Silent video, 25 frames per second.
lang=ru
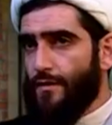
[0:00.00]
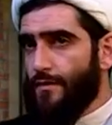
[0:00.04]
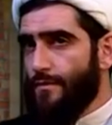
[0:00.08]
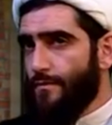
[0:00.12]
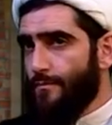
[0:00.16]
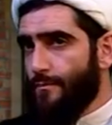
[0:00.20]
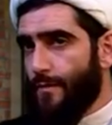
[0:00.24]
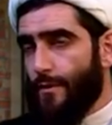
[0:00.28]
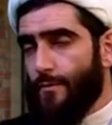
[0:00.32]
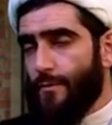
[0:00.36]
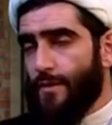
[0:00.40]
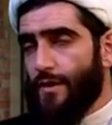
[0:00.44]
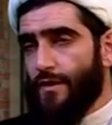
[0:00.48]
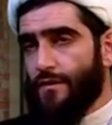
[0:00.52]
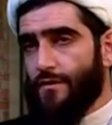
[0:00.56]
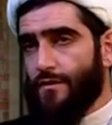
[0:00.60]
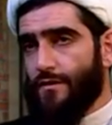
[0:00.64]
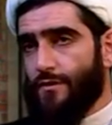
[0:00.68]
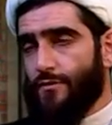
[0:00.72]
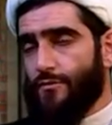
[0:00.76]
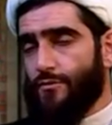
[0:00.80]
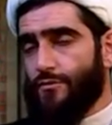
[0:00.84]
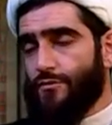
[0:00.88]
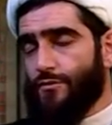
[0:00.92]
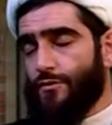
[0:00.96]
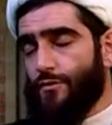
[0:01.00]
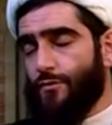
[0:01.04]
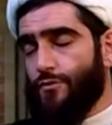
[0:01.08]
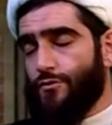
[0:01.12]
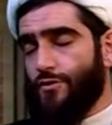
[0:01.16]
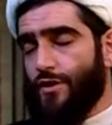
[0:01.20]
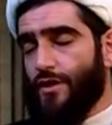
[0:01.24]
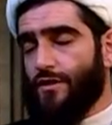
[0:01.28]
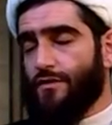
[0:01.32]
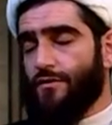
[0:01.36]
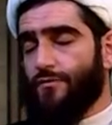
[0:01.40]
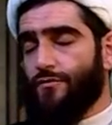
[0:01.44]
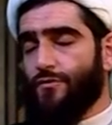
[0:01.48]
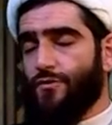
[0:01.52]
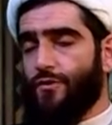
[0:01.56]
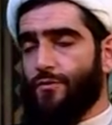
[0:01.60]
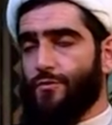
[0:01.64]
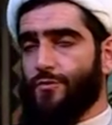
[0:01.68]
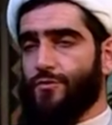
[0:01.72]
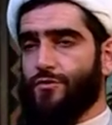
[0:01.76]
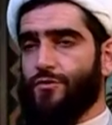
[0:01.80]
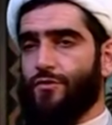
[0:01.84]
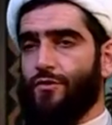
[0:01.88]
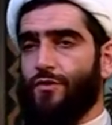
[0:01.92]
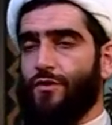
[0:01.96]
момент, который заключается в том,
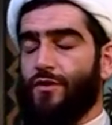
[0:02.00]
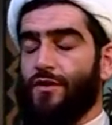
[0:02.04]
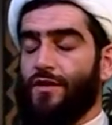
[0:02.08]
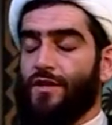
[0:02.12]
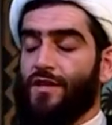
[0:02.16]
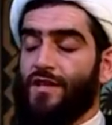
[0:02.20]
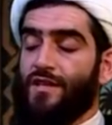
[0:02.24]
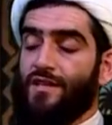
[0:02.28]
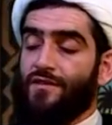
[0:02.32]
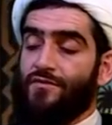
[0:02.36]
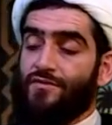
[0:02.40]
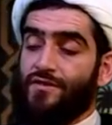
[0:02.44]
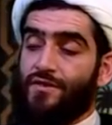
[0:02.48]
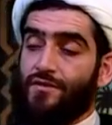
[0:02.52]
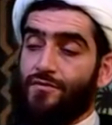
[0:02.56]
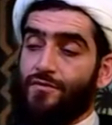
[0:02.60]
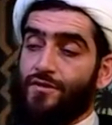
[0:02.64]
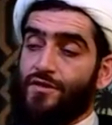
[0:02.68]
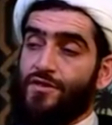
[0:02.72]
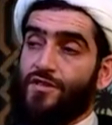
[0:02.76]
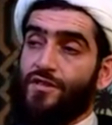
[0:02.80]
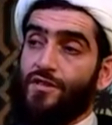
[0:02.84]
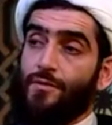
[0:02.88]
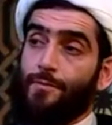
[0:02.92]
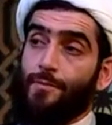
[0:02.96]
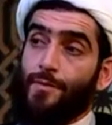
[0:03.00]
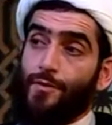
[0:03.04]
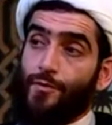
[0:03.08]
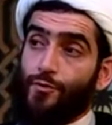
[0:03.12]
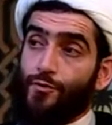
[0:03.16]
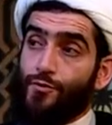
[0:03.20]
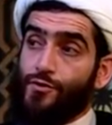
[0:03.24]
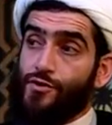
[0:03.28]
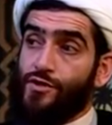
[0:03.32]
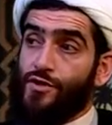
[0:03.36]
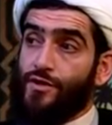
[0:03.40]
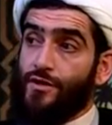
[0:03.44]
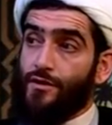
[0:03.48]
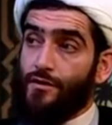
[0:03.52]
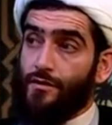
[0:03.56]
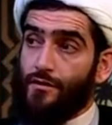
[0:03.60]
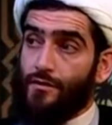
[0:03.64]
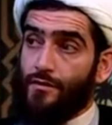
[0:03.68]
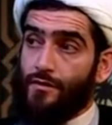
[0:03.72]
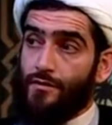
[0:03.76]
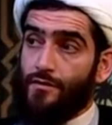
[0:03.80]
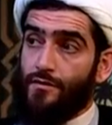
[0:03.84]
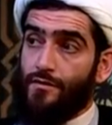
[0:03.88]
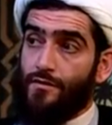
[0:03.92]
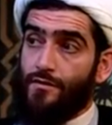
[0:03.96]
что Всевышний
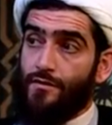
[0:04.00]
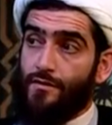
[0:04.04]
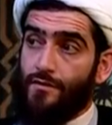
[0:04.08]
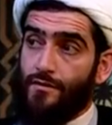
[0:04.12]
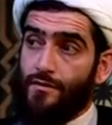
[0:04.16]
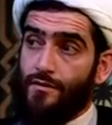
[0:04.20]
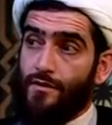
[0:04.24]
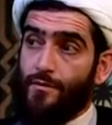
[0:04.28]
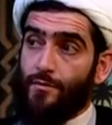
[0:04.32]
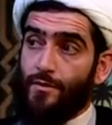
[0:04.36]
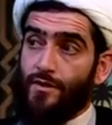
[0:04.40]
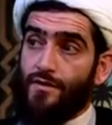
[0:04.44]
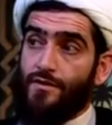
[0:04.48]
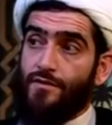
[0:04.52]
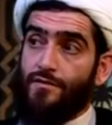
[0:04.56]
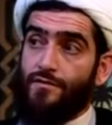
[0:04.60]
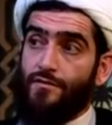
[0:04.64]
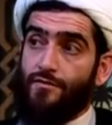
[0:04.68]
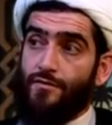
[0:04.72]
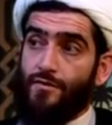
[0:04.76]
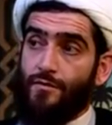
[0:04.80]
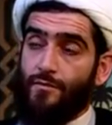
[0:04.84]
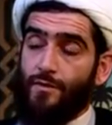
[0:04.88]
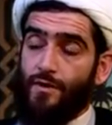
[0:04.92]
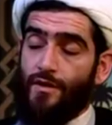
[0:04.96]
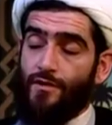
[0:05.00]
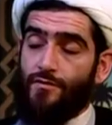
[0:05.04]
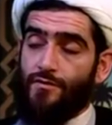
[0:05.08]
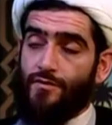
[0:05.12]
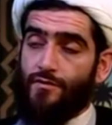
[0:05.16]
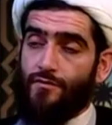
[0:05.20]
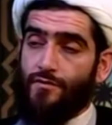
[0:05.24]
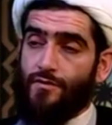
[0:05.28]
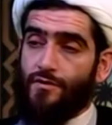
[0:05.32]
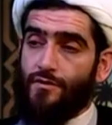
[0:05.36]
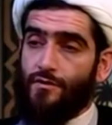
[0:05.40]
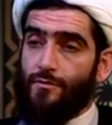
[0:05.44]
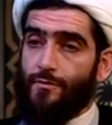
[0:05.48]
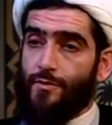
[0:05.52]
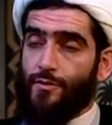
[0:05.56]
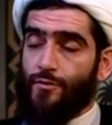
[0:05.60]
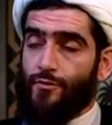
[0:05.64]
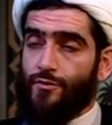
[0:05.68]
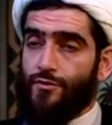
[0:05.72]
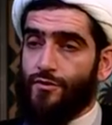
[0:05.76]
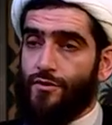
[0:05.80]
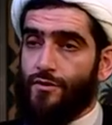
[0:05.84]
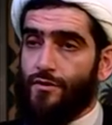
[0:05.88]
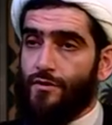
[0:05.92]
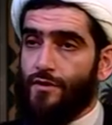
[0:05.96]
поручил, обратите внимание, Всевышний
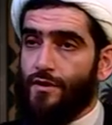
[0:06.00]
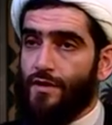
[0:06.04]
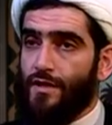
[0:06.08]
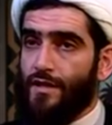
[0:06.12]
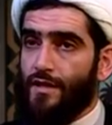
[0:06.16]
поручил